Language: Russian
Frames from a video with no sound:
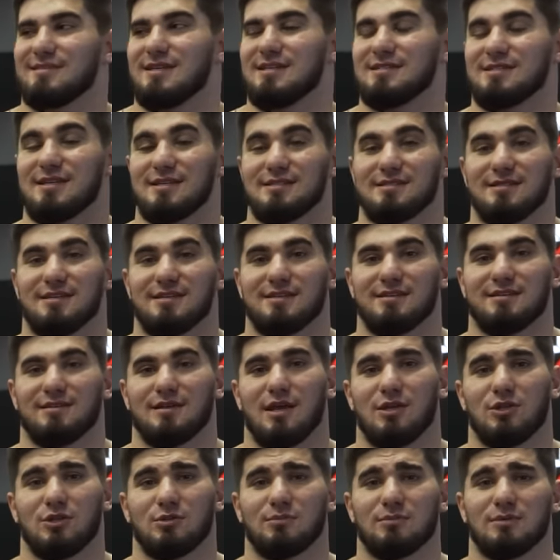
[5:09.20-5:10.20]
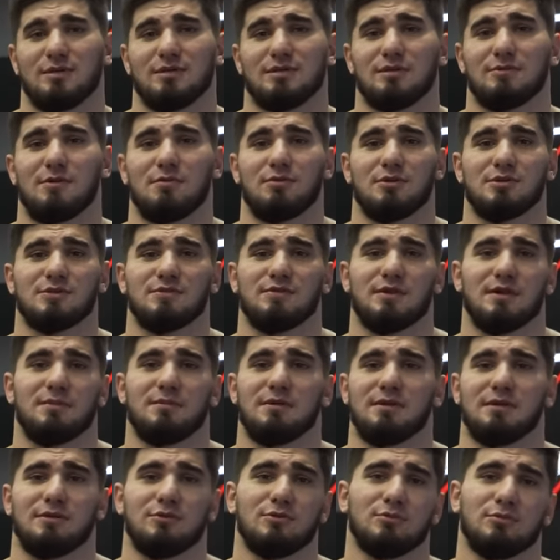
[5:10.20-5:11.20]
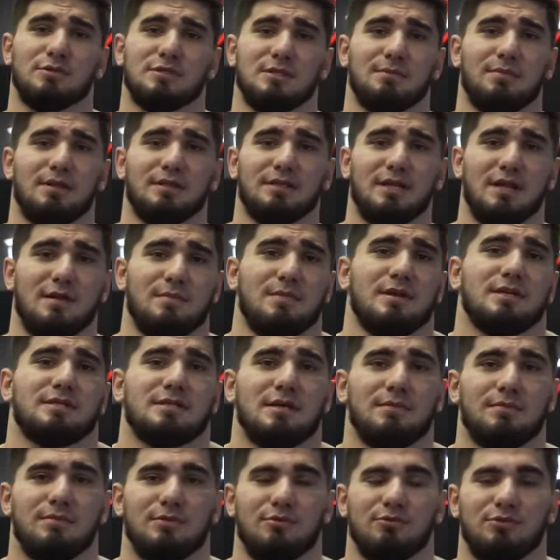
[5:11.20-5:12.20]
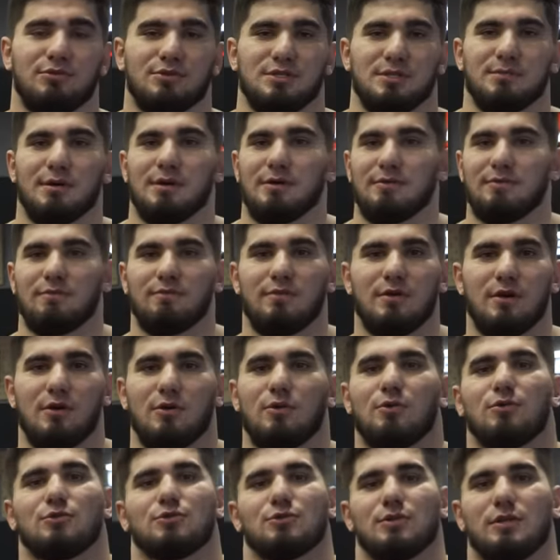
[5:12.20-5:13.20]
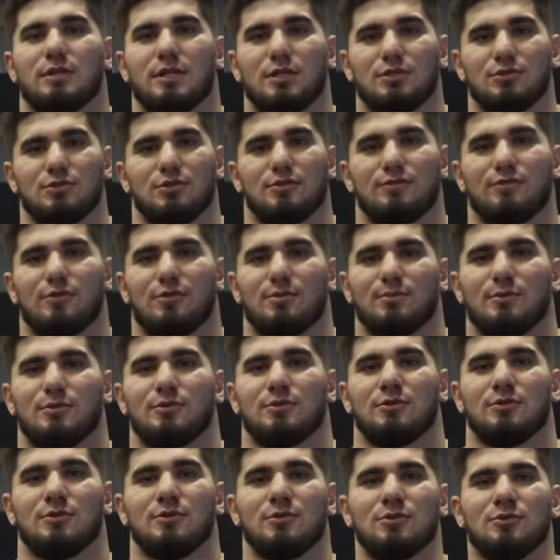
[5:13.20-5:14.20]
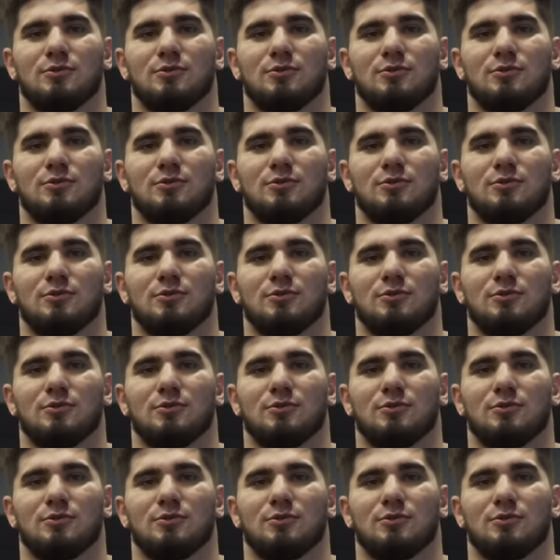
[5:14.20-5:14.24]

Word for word: как сказать, я думаю, это вопрос времени. Думаю, за полтора месяца я приведу себя в хорошую, отличную форму